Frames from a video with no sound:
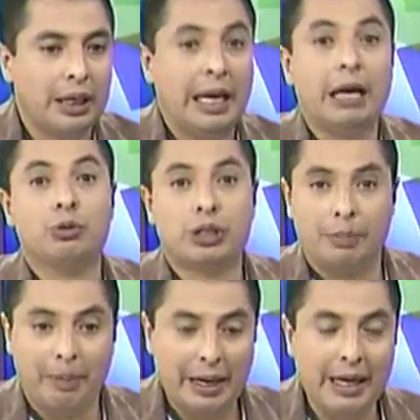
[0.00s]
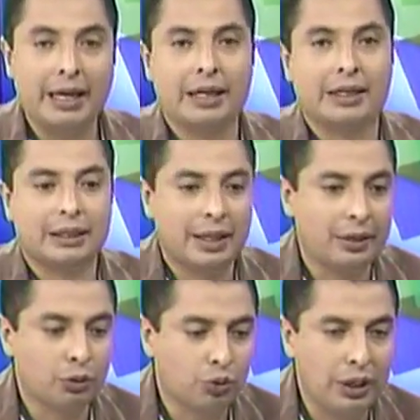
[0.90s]
Hay muchas parejas que están
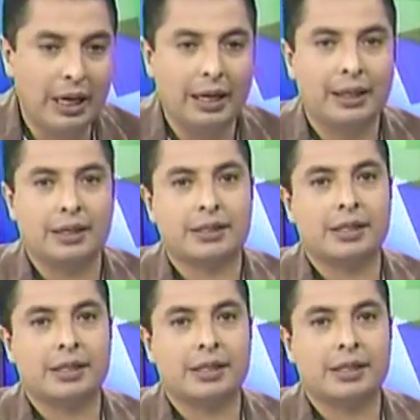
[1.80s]
angustiadas